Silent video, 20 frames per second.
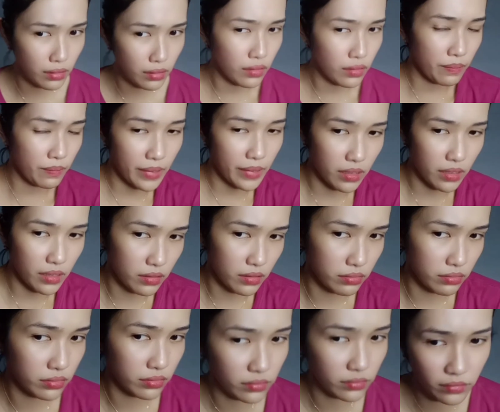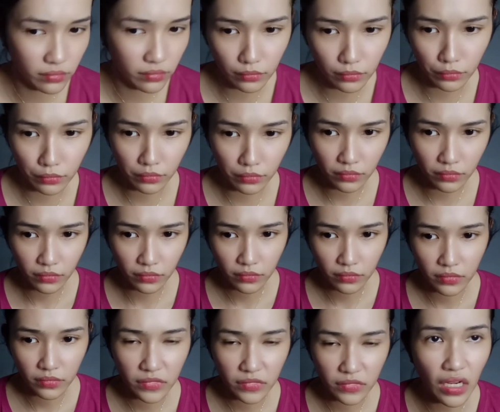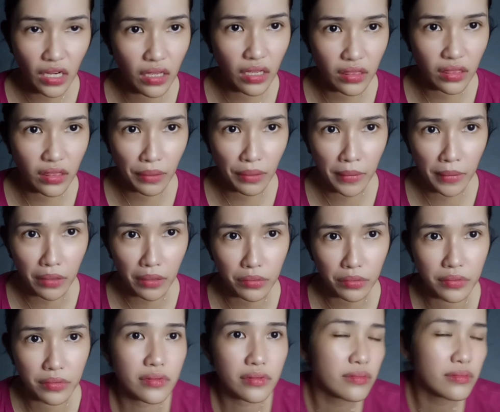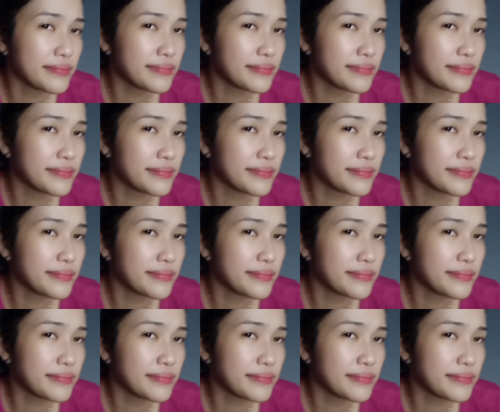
Ngayon parang nangitim ako.